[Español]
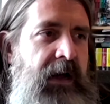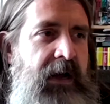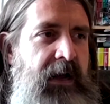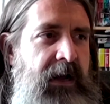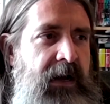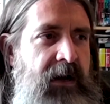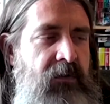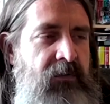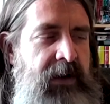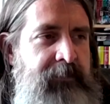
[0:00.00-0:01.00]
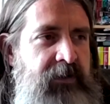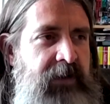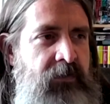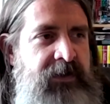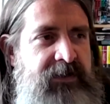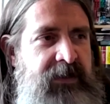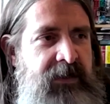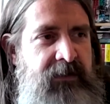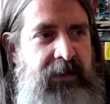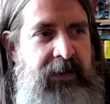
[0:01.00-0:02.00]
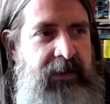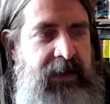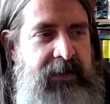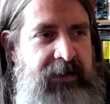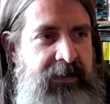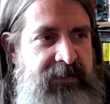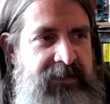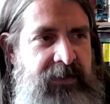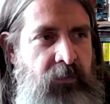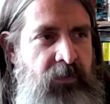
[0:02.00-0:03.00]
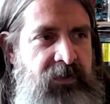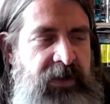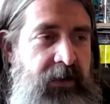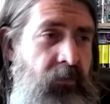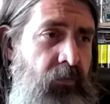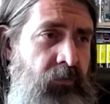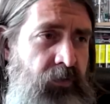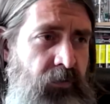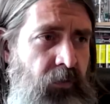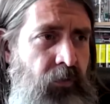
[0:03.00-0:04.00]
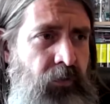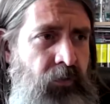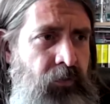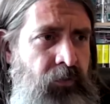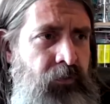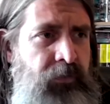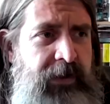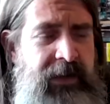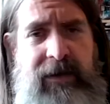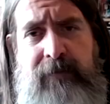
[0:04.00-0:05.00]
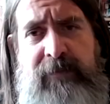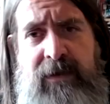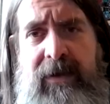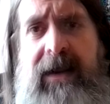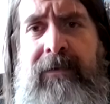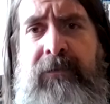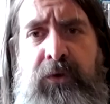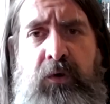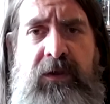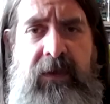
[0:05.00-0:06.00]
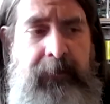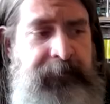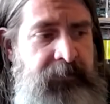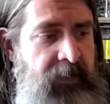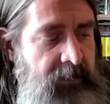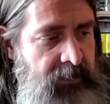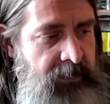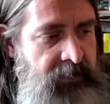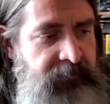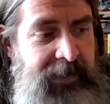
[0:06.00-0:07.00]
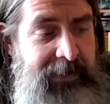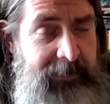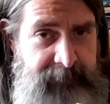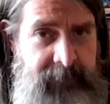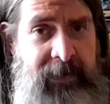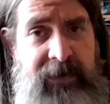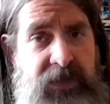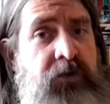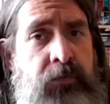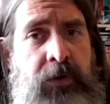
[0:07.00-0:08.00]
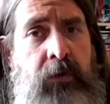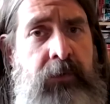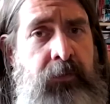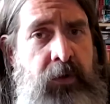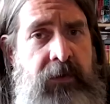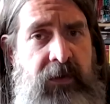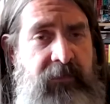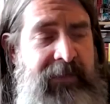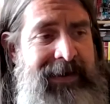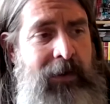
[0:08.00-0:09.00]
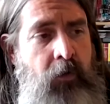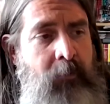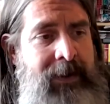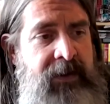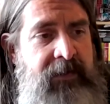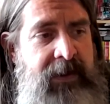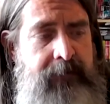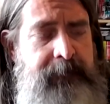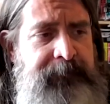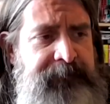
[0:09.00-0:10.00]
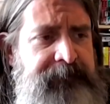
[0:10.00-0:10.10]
a una protagonista en la que se encuentra junto con el primer androide, de, el primer y único androide de la humanidad,